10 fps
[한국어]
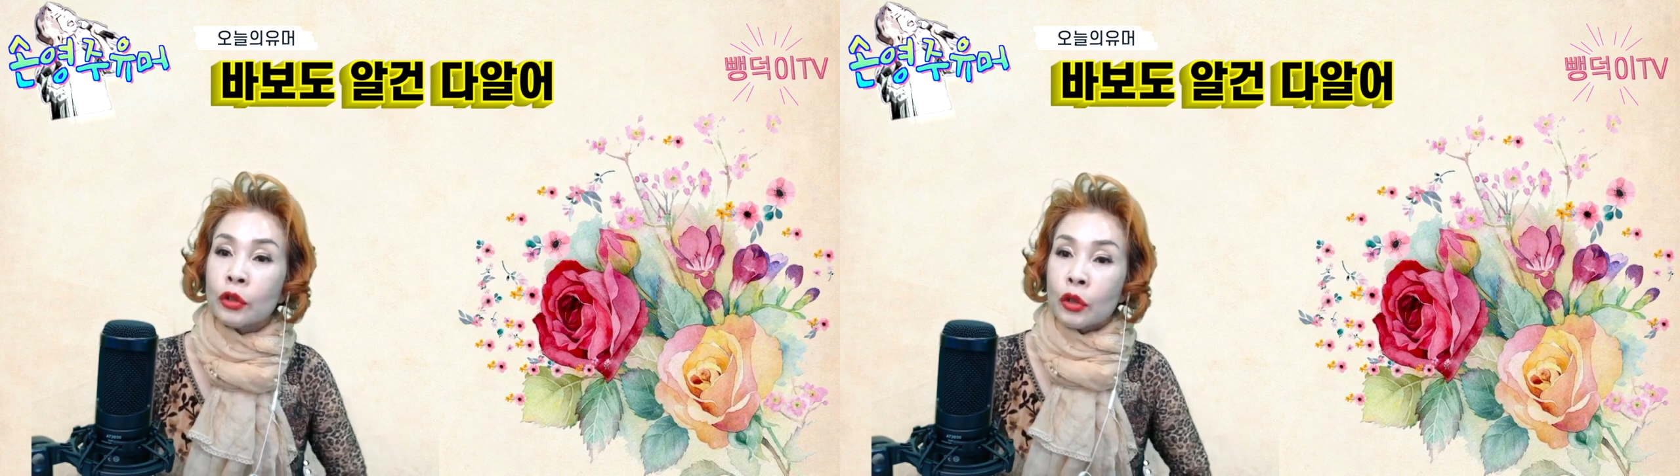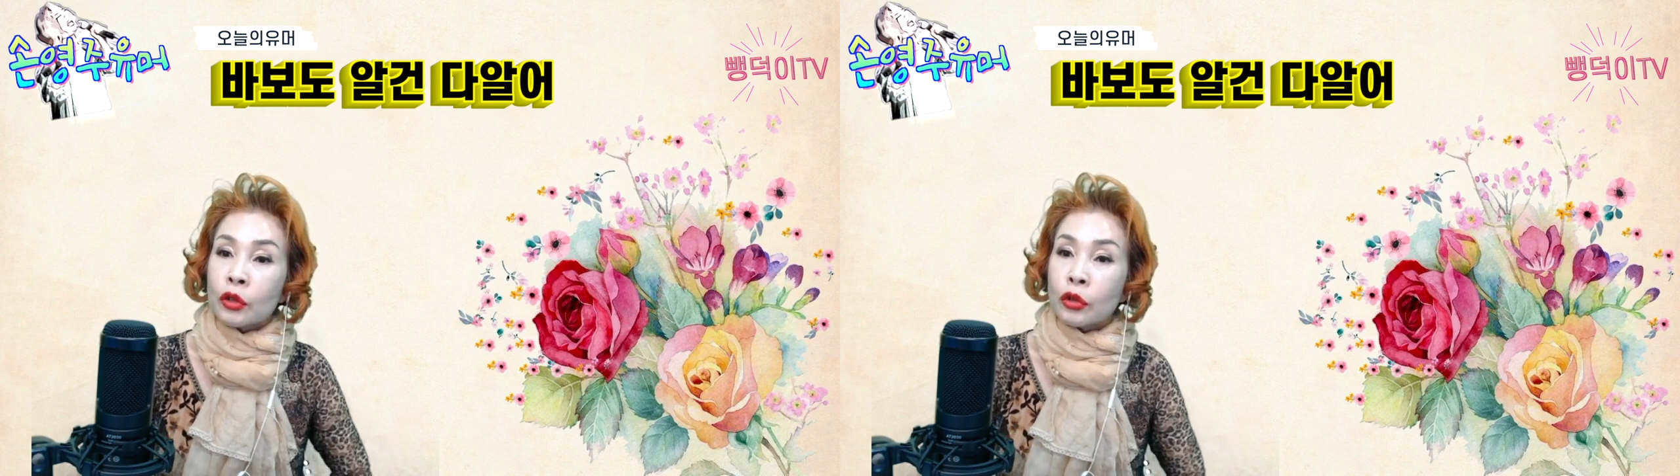
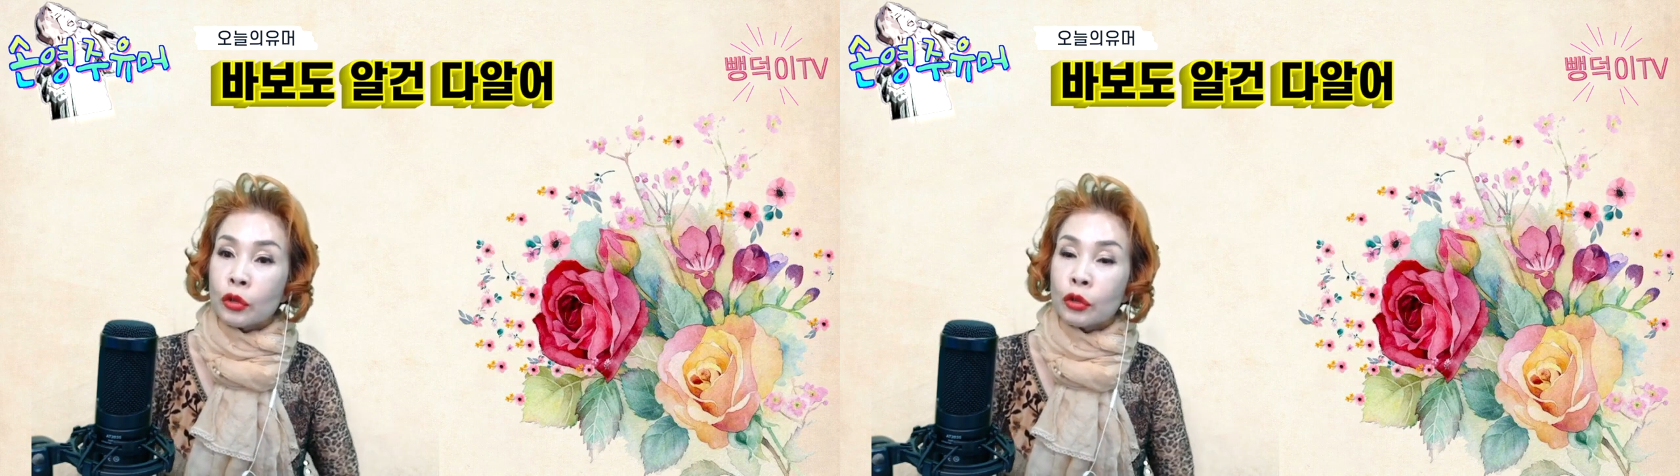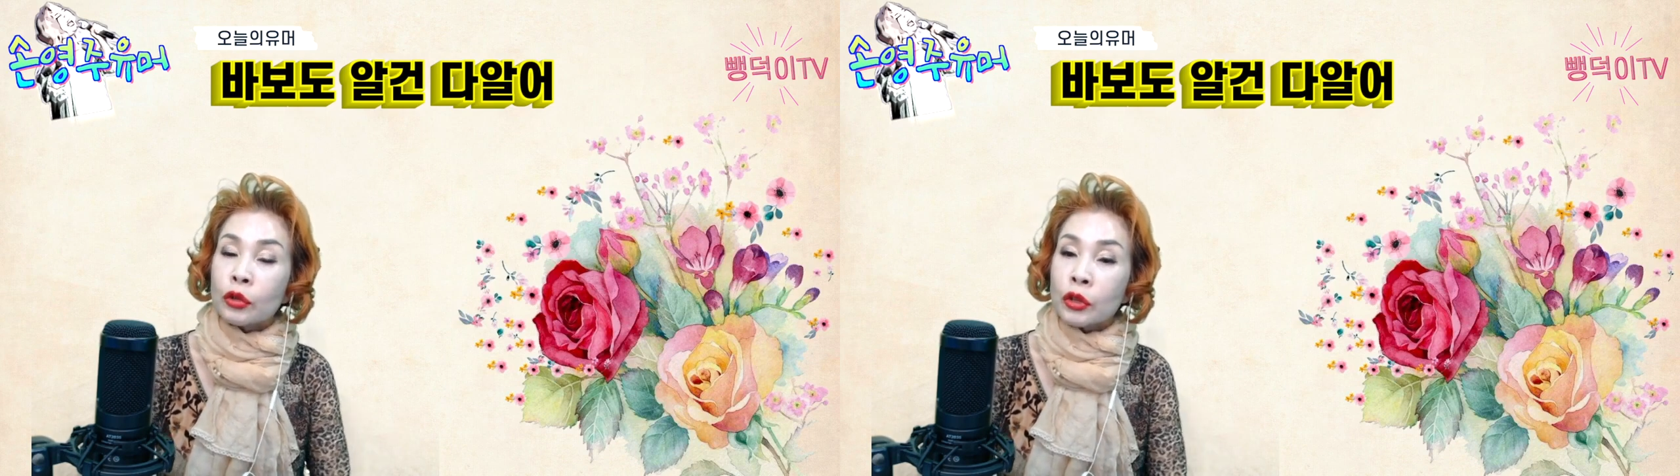
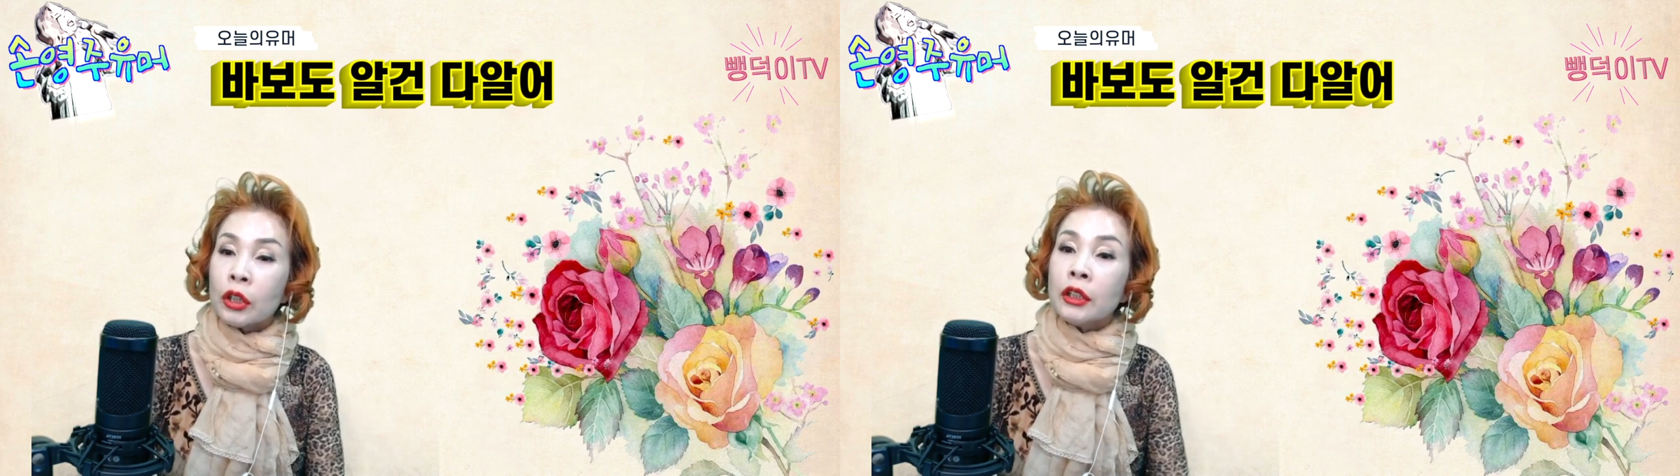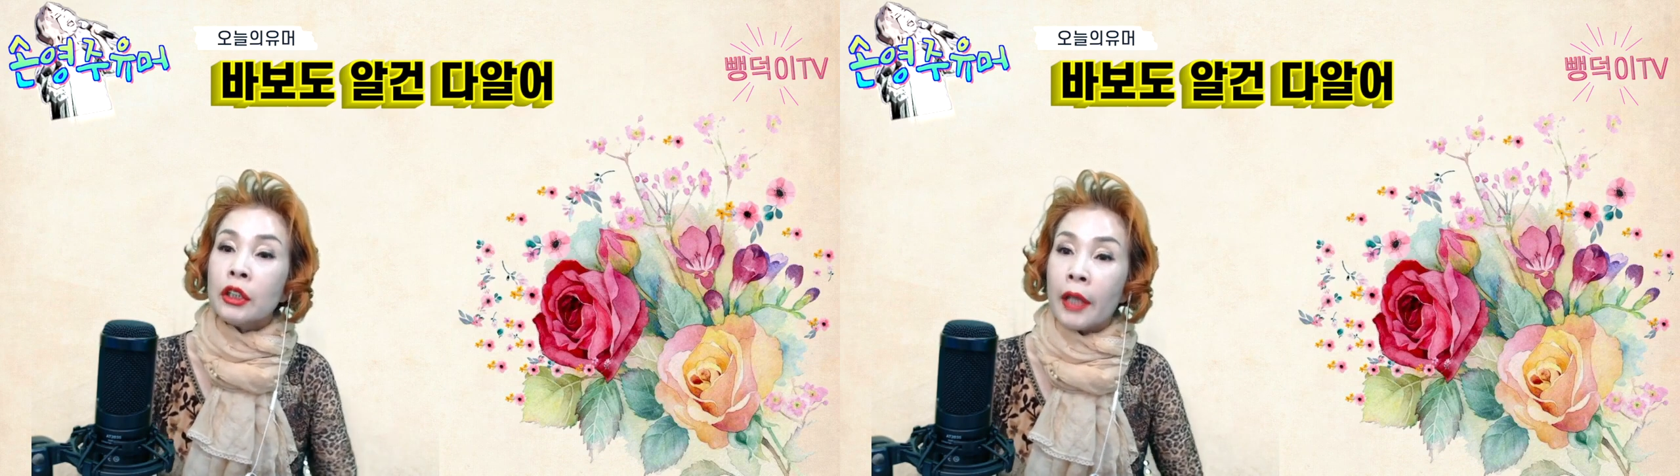
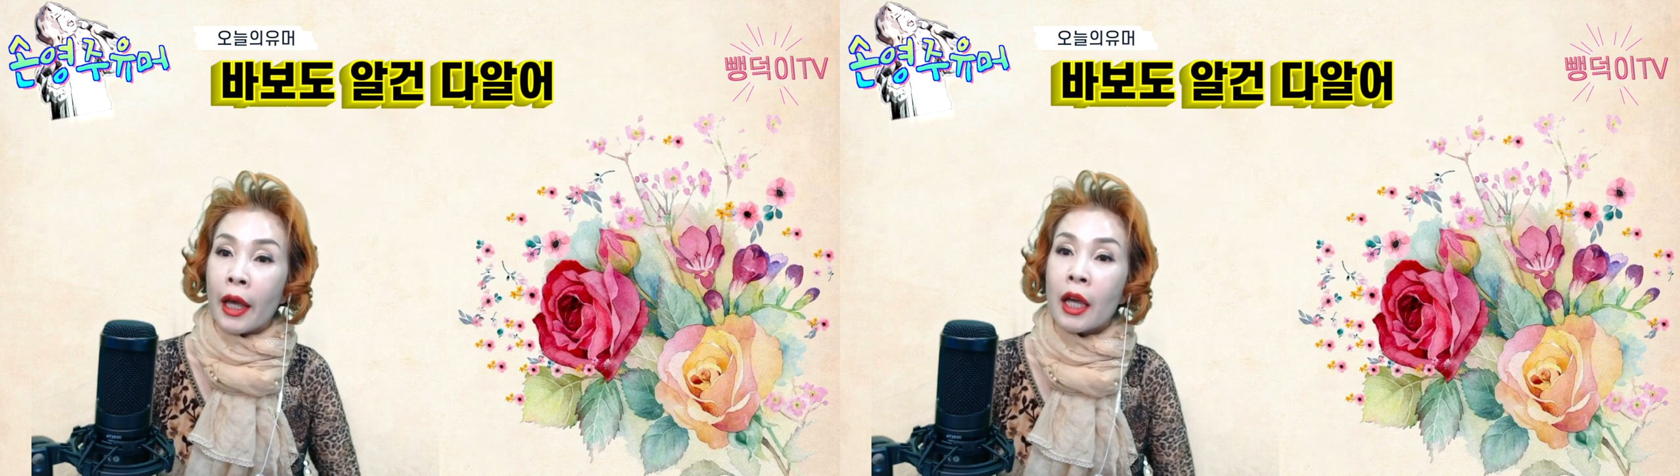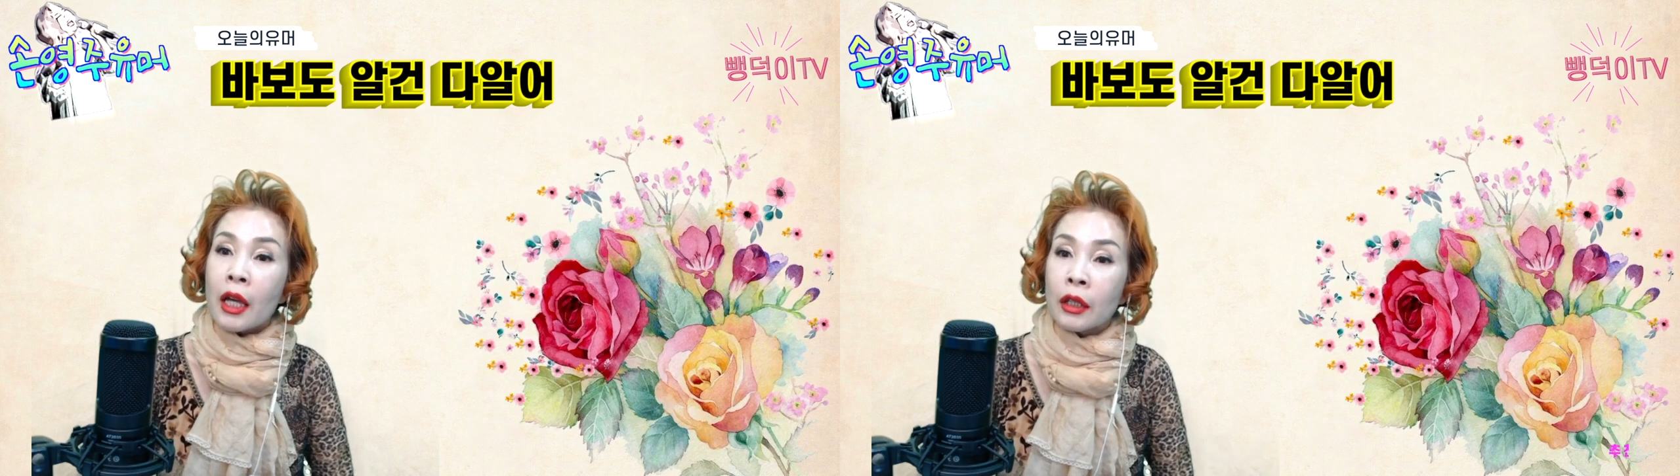
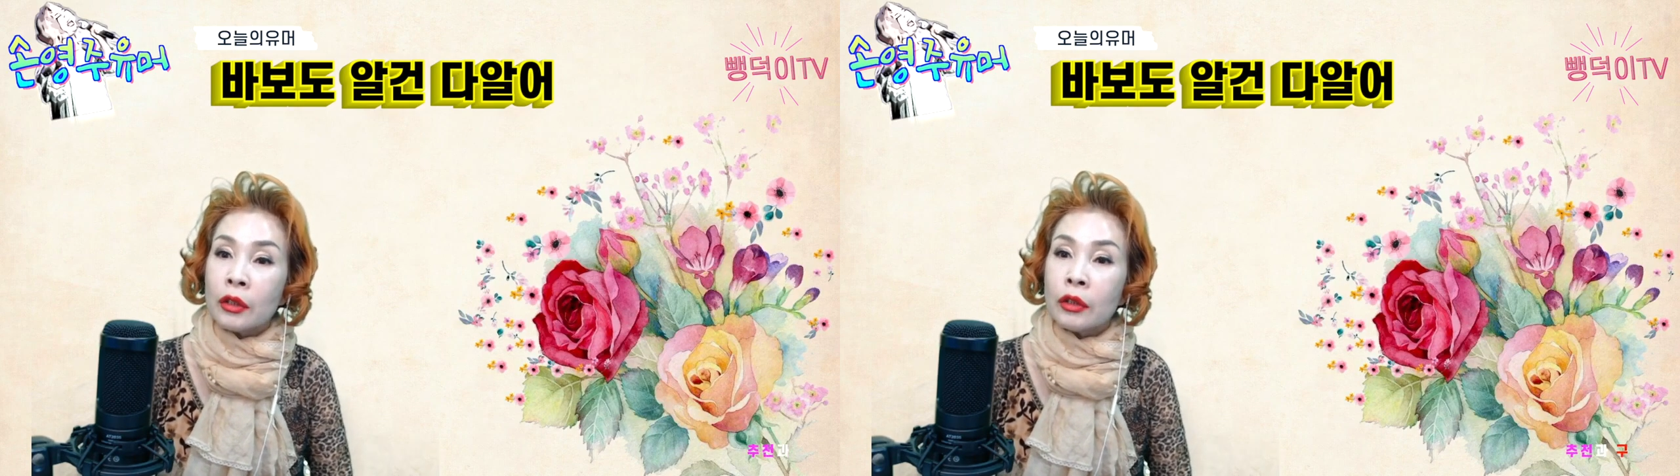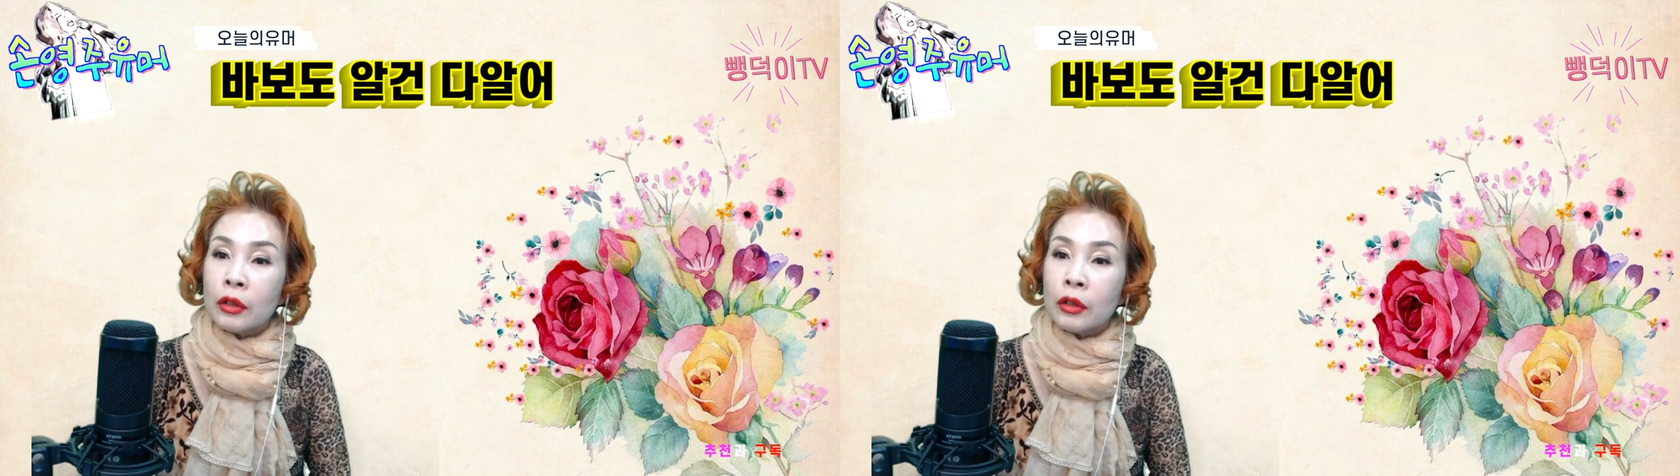수천여네